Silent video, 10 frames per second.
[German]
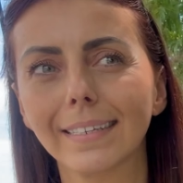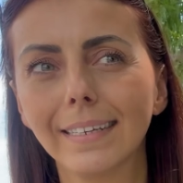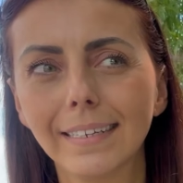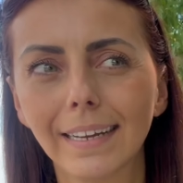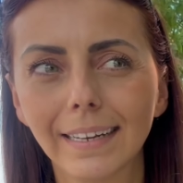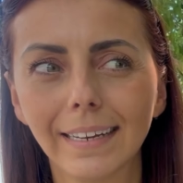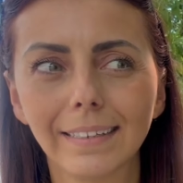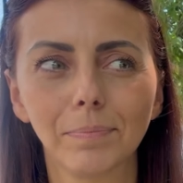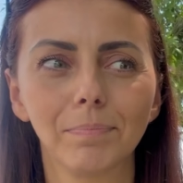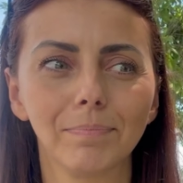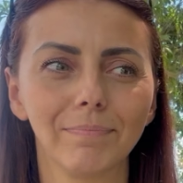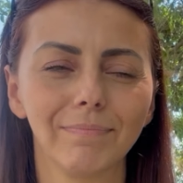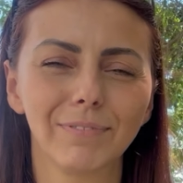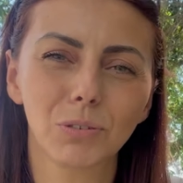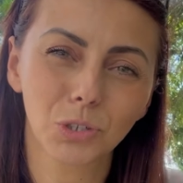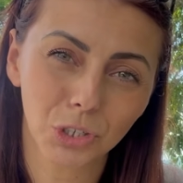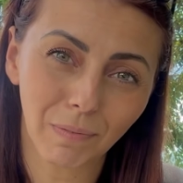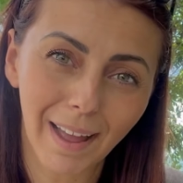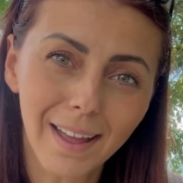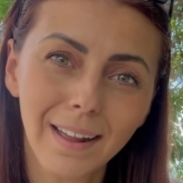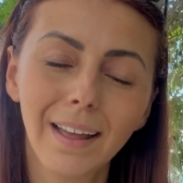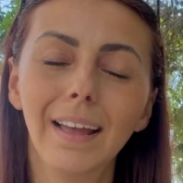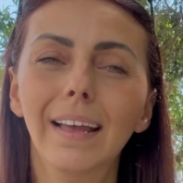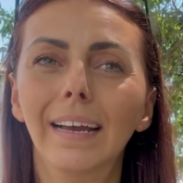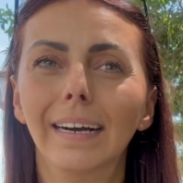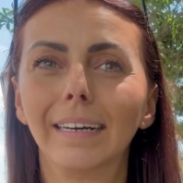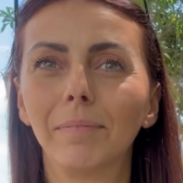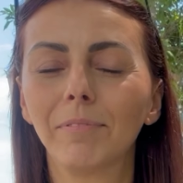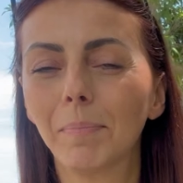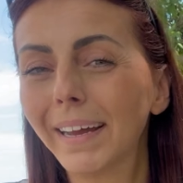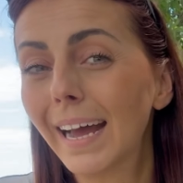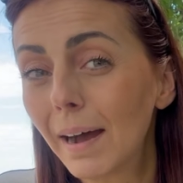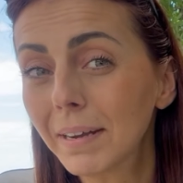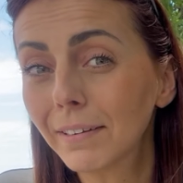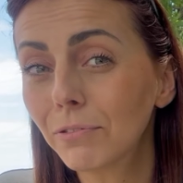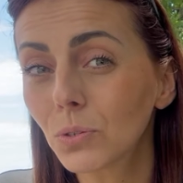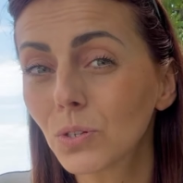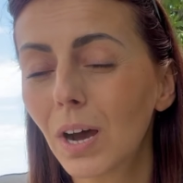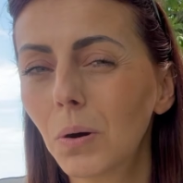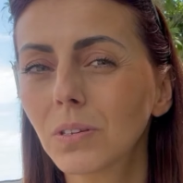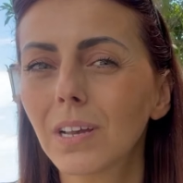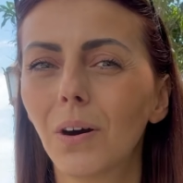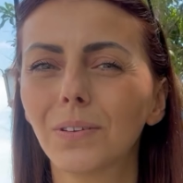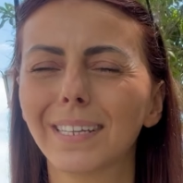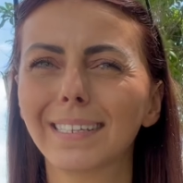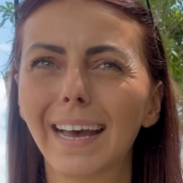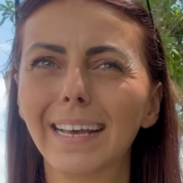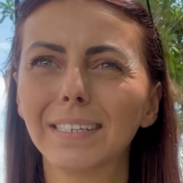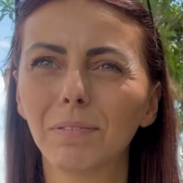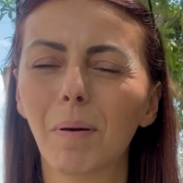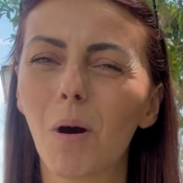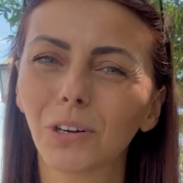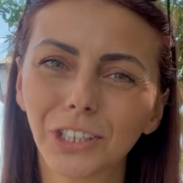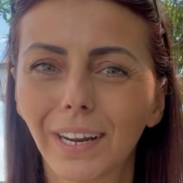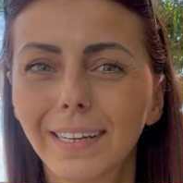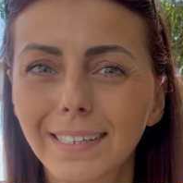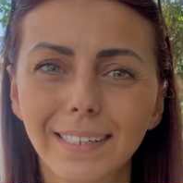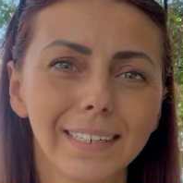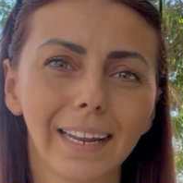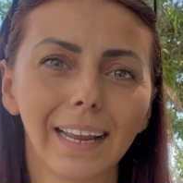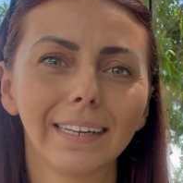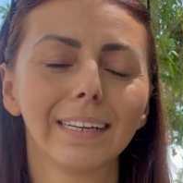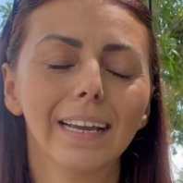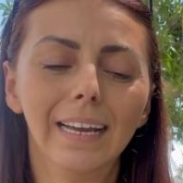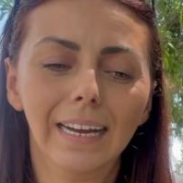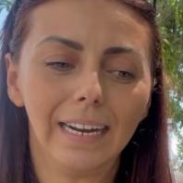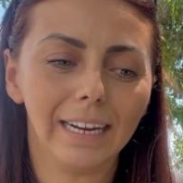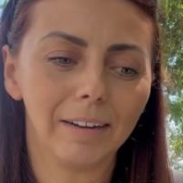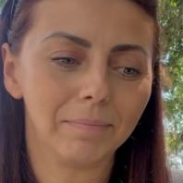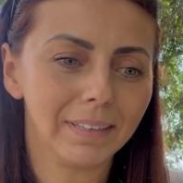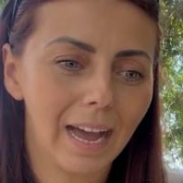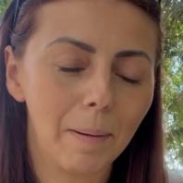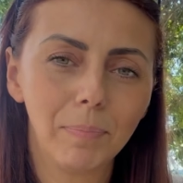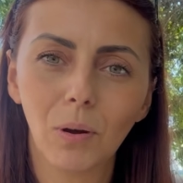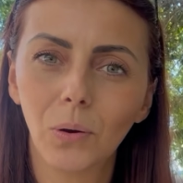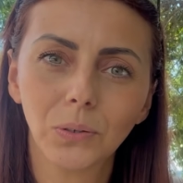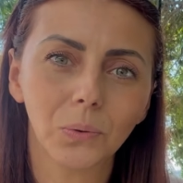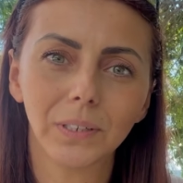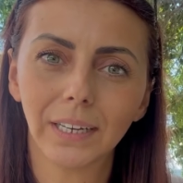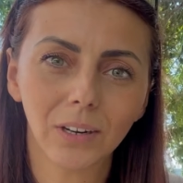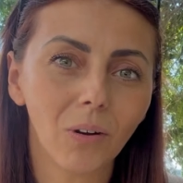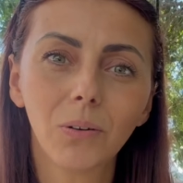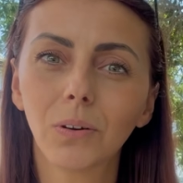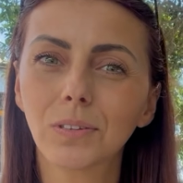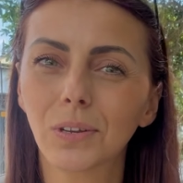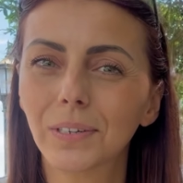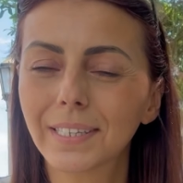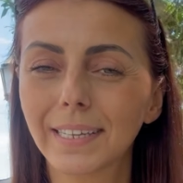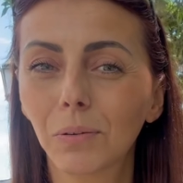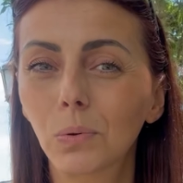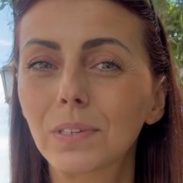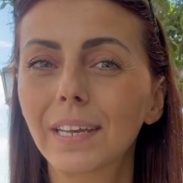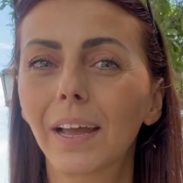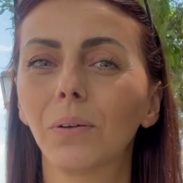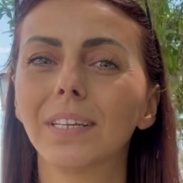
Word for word: Internet zu schwach. Ähm, wir beide arbeiten von zu Hause aus. Das heißt, wir brauchen schnelles Internet. Ähm, der Upload und der Download sollte sehr gut sein.